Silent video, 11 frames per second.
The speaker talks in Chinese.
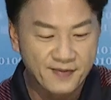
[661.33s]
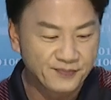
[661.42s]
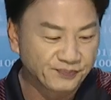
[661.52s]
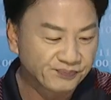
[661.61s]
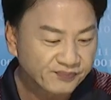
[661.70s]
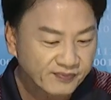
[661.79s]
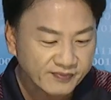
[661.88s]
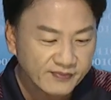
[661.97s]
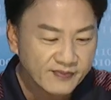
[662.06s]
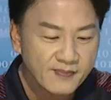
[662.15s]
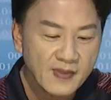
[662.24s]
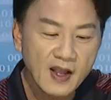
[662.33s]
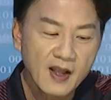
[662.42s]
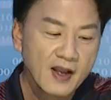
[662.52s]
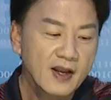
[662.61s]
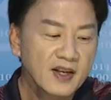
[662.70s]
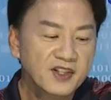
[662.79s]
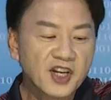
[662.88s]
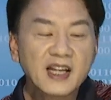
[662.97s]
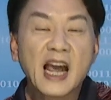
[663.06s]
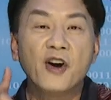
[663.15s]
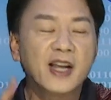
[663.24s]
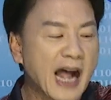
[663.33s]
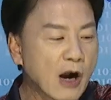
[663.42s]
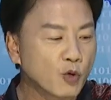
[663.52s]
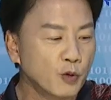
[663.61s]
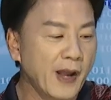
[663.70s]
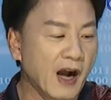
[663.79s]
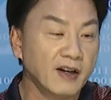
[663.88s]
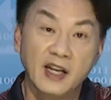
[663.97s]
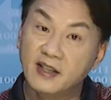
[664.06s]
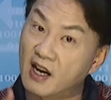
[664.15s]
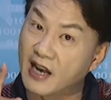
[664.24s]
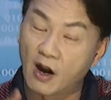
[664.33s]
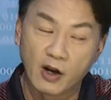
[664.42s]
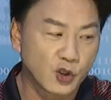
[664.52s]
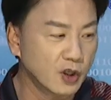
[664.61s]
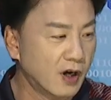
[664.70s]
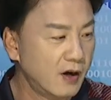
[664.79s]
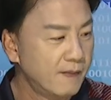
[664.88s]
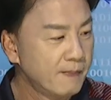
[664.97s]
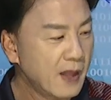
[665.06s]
来。今天有一张股票，你一定要拿回去哦，